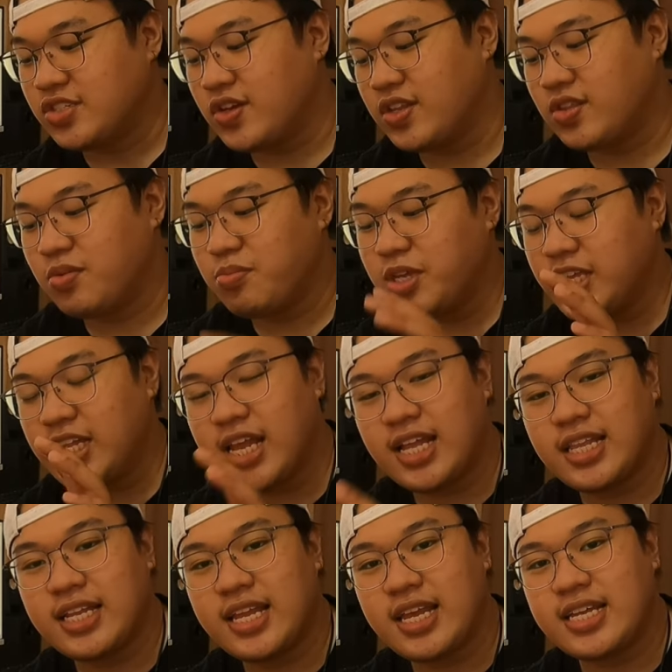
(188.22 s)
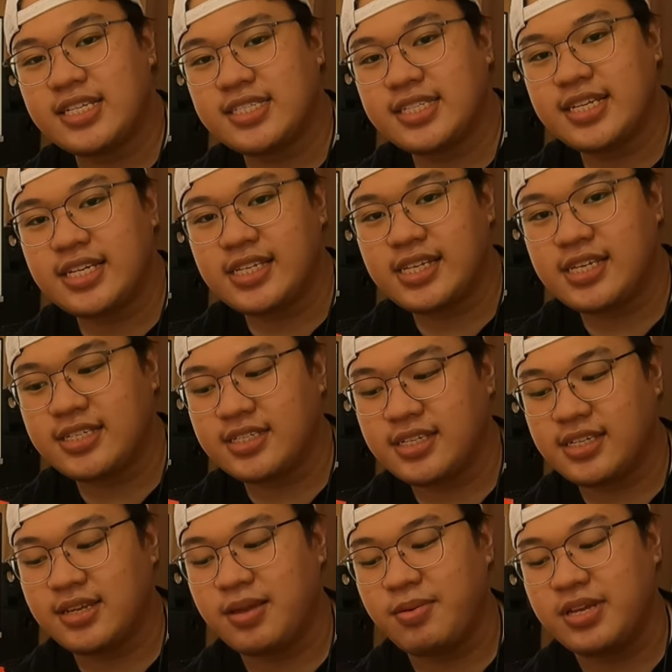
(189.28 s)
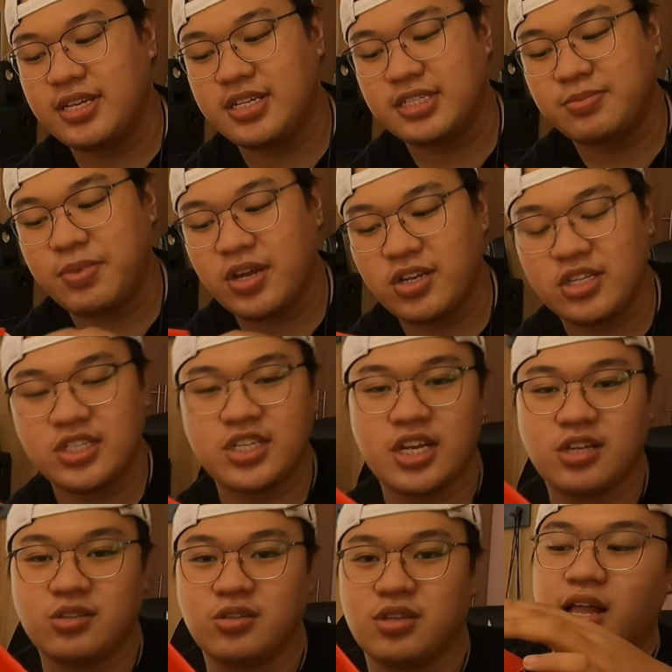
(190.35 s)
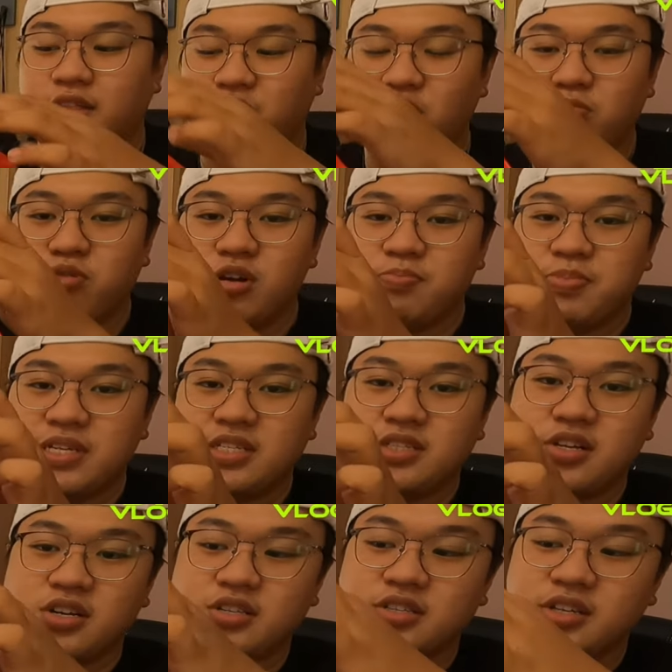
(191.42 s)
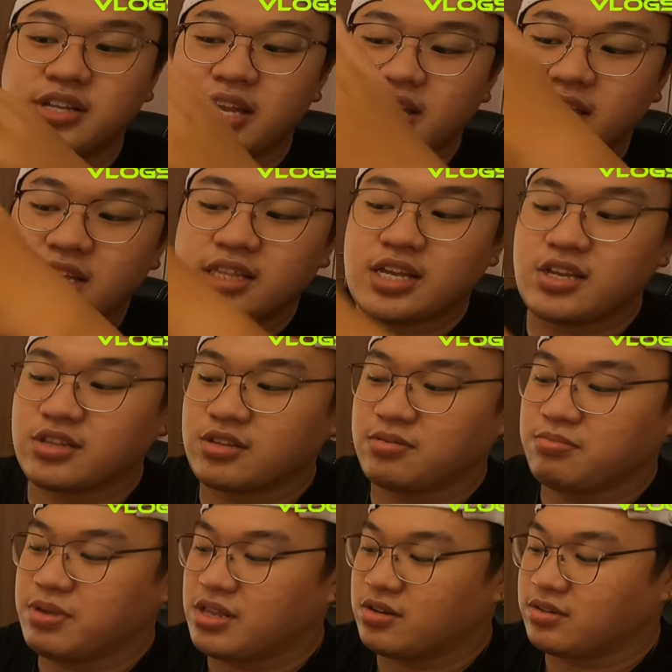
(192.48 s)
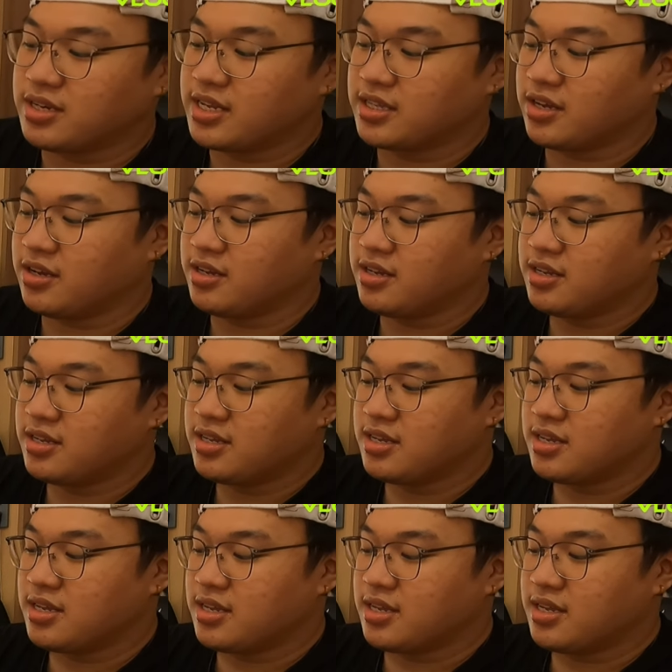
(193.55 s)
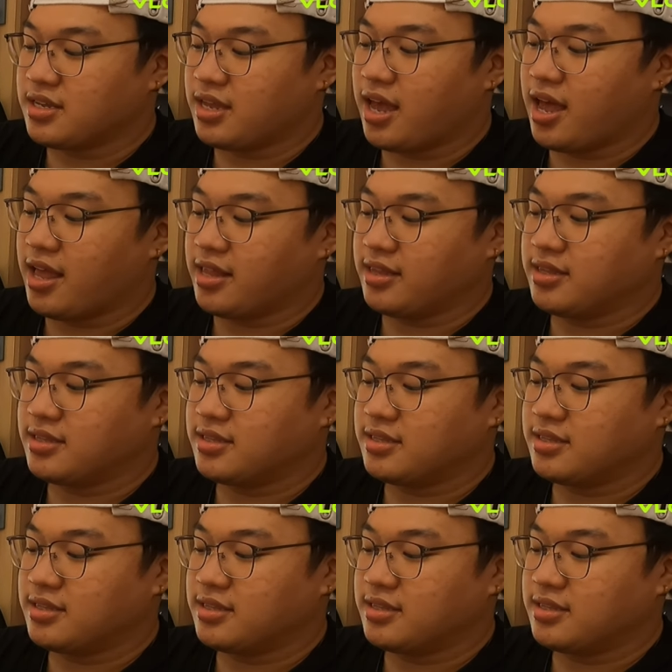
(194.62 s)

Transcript: So itong bilhin natin na S-Series is meron na siyang uh, double piston. So nakikita niyo itong bilog na to. Yan.